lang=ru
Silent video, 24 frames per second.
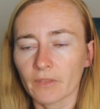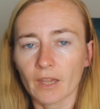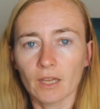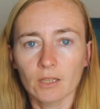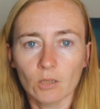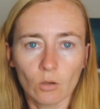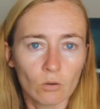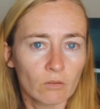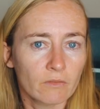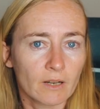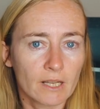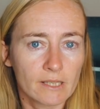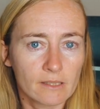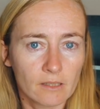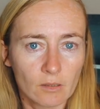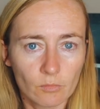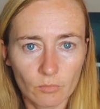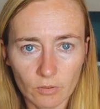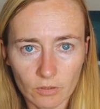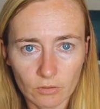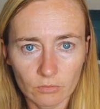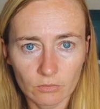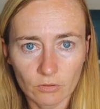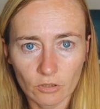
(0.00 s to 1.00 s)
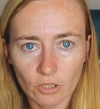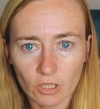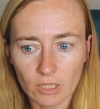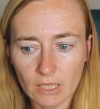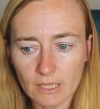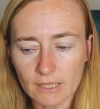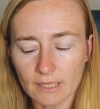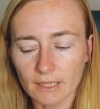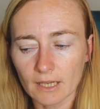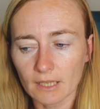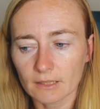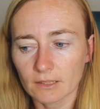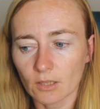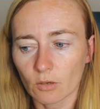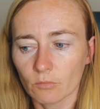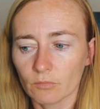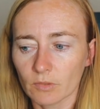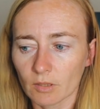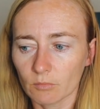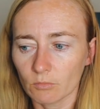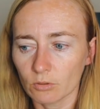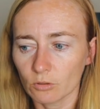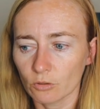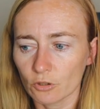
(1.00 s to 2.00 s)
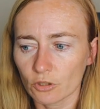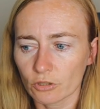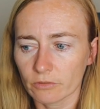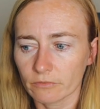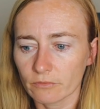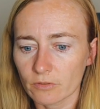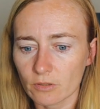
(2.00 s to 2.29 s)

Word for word: Но в разные периоды жизни, когда у меня была очень